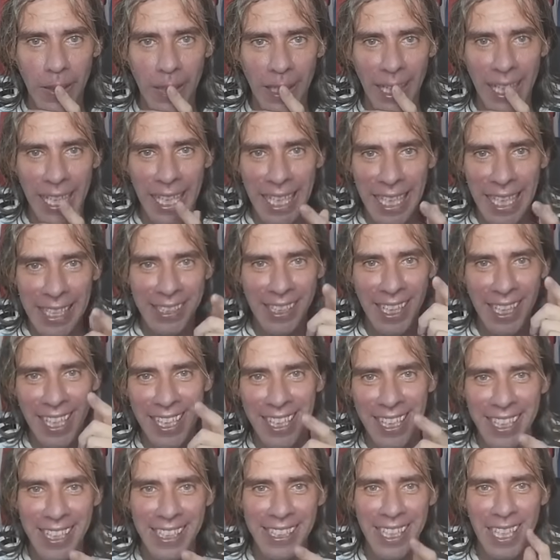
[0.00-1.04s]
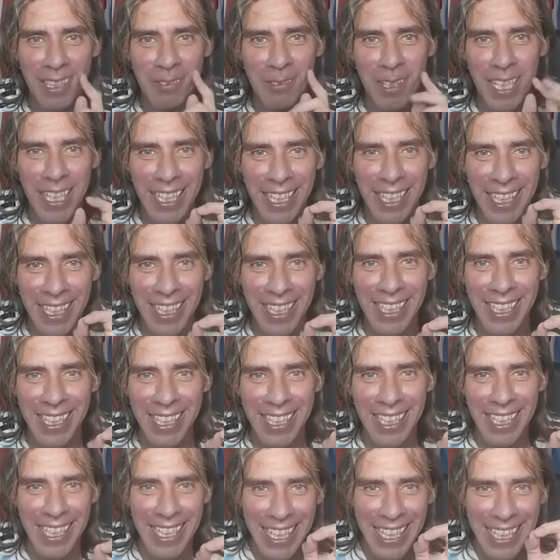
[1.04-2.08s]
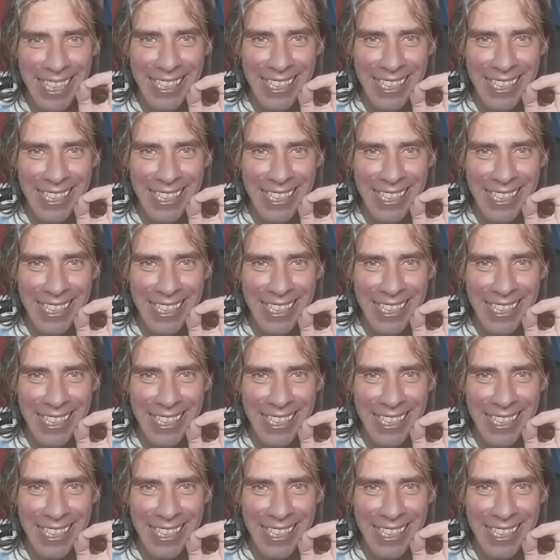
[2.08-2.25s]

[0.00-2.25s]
Ese ahí el tatuaje. Ese es